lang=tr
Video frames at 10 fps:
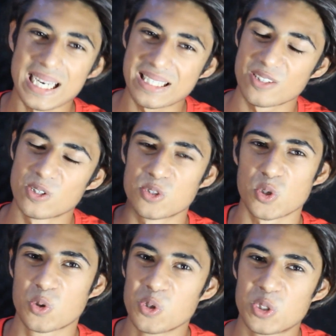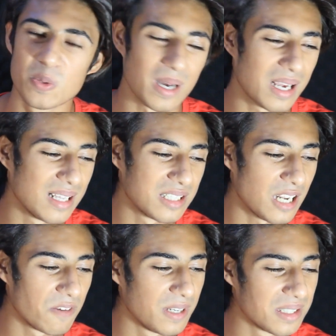Gerçekten orada çok küçüğüm
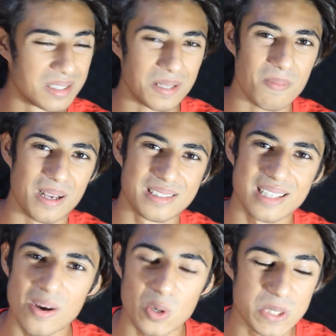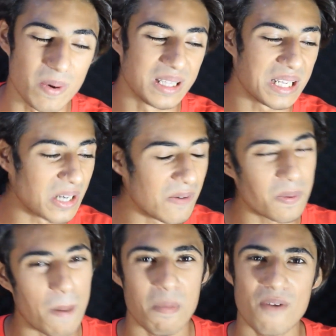arkadaşlar ve nasıl diyeyim ben size o zamanlar
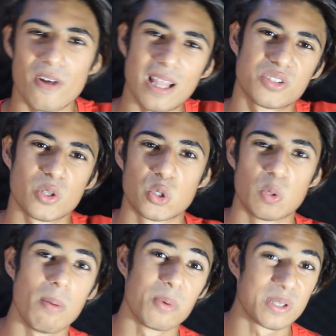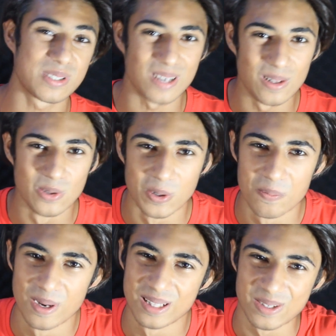rap yapmaya falan çalışıyordum ama nasıl
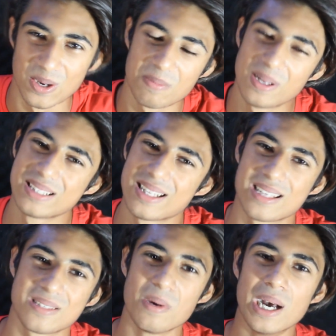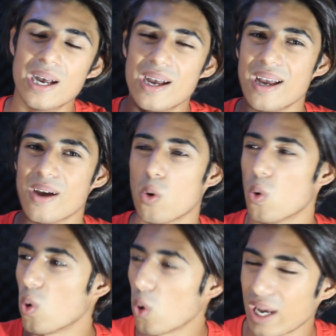sallıyorum millete görmeniz lazım. Ee,
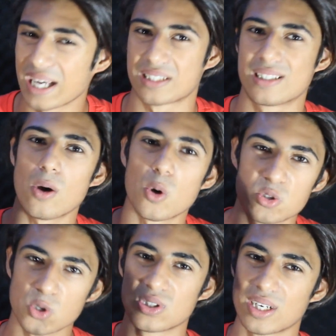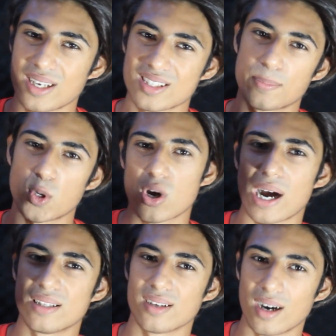o yaşta o sözleri yazıp o
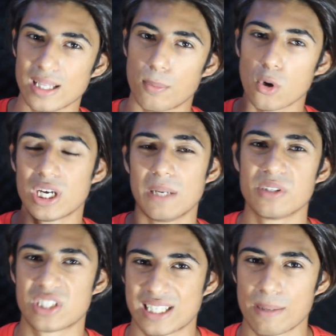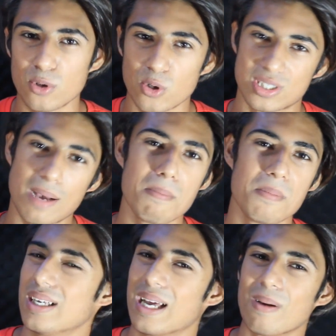kaydı alıp o klibi çekebiliyorsam
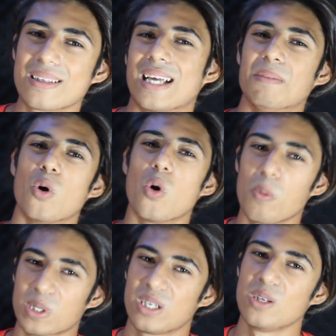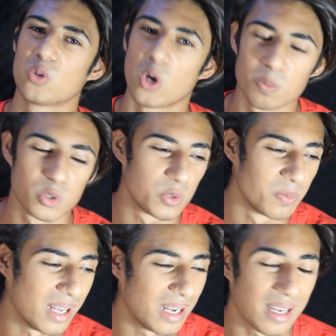yani ben kendimi o başarıyı
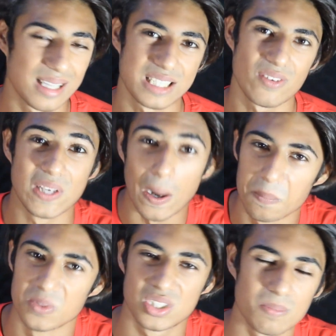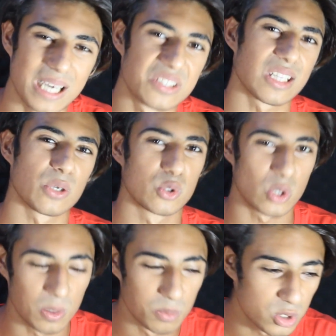görmüştüm yani arkadaşlar ve yapmıştım gerçekten
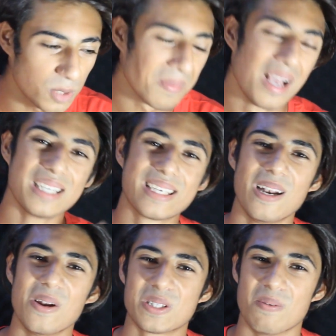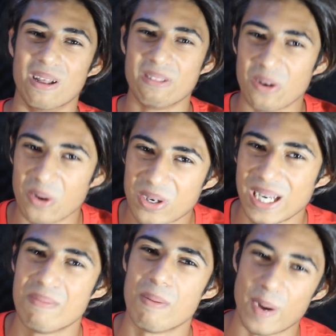güzel olmuştu. Gelin o zaman o
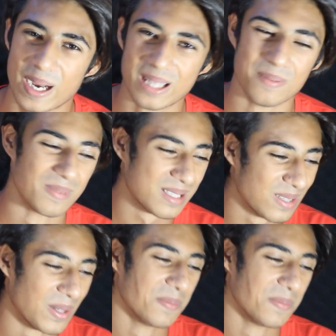klibe bakalım nasıl